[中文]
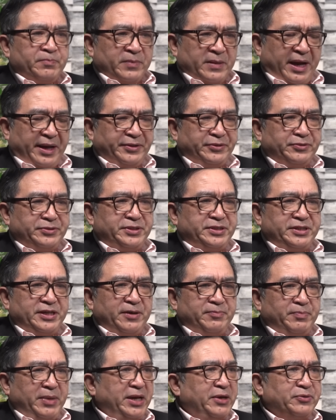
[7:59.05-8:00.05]
很多企业
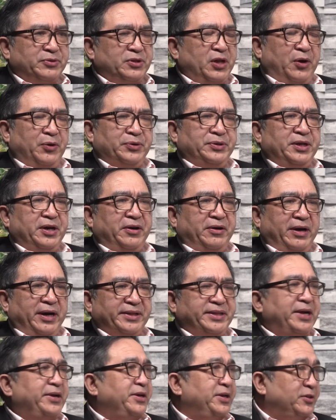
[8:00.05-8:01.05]
没有倒掉啊，
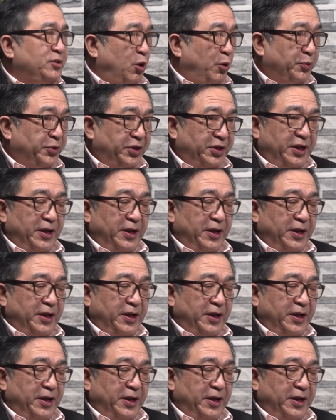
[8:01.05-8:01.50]
当然倒掉